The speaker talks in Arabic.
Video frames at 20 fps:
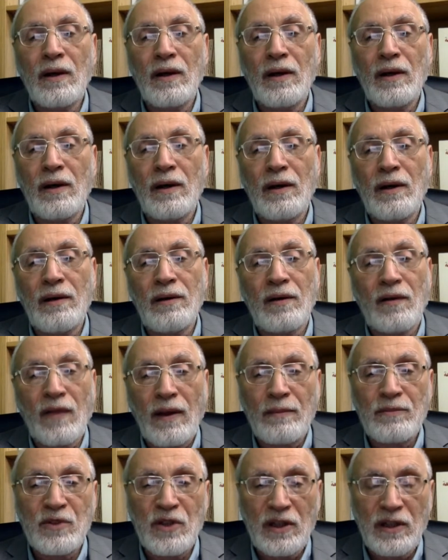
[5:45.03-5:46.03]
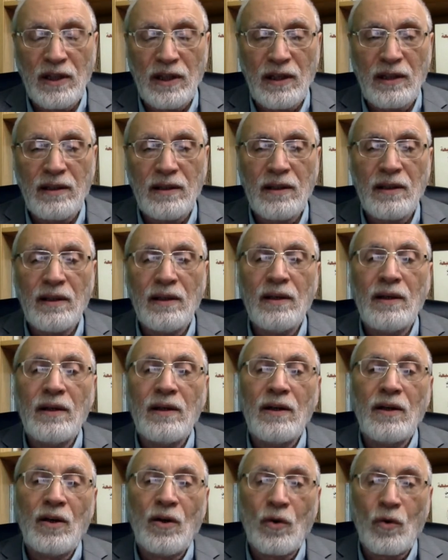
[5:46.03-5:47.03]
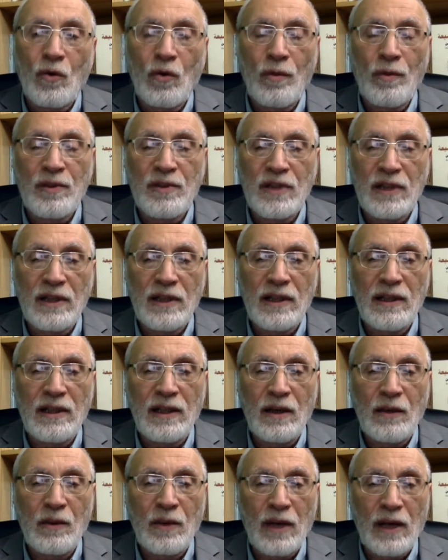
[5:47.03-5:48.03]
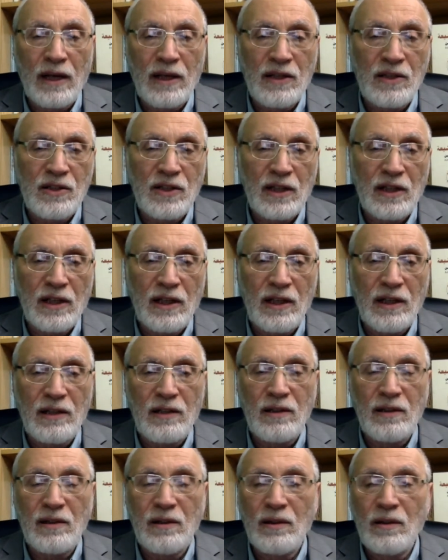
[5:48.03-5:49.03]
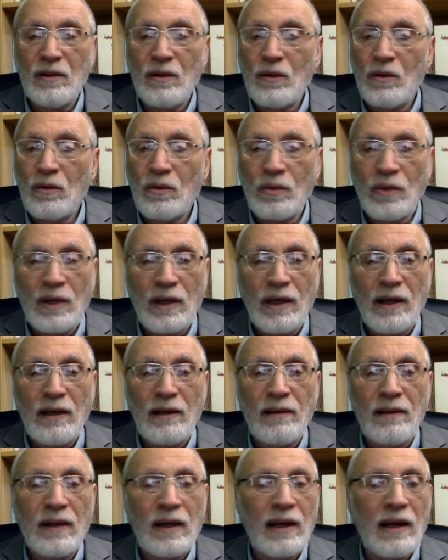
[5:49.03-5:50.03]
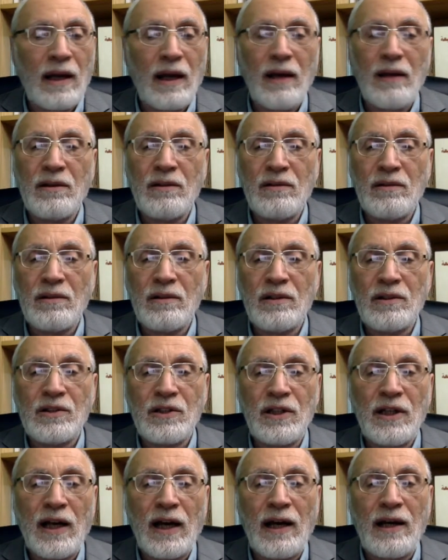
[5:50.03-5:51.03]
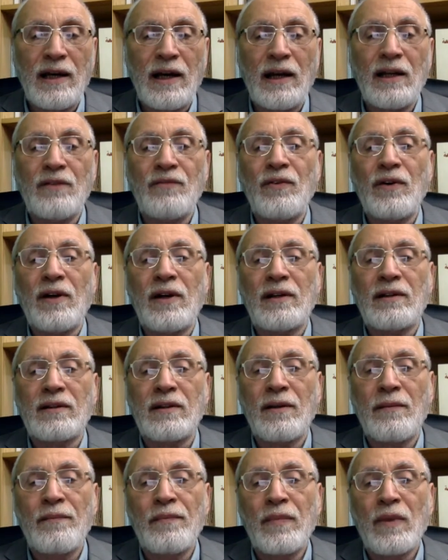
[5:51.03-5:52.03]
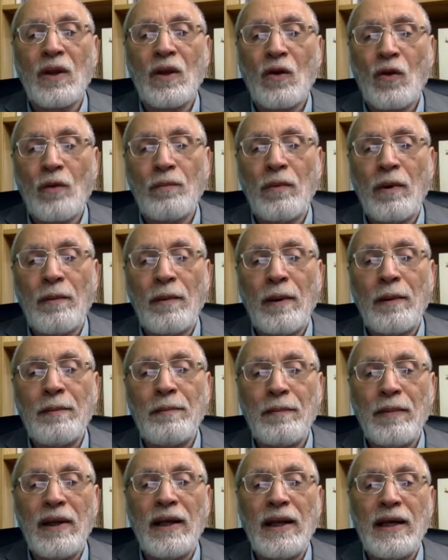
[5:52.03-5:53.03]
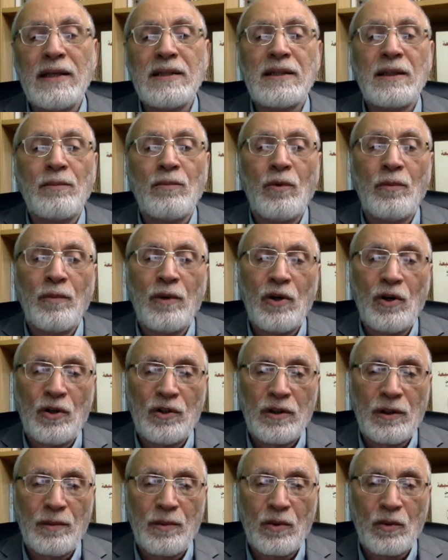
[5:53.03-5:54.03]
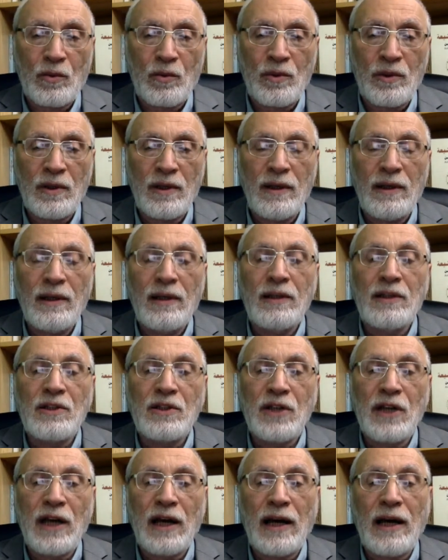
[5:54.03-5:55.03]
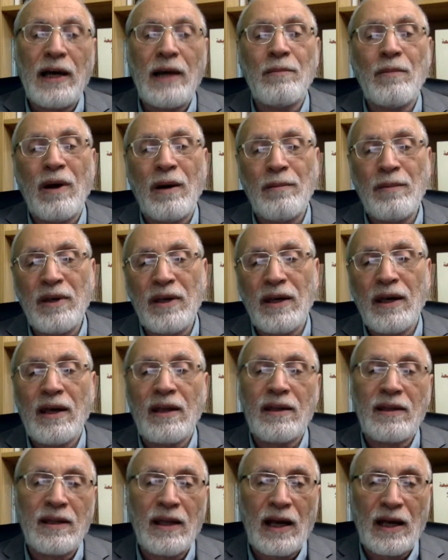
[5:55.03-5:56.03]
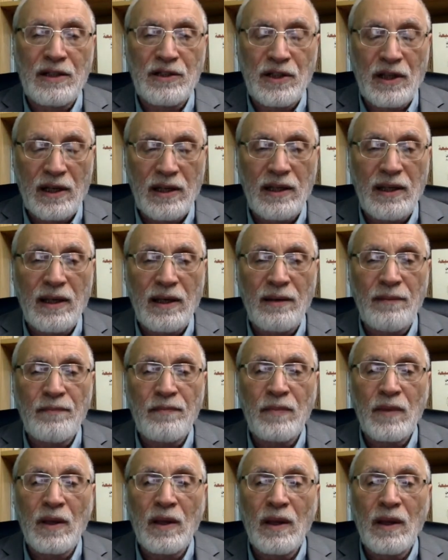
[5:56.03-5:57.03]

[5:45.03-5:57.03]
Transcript: آه، نظام جديد حكومة جديدة ورئيس جديد والآن الشيعة يعني فقط ربما بالاسم هم يعتبرون شيعة إمامية اثنى عشرية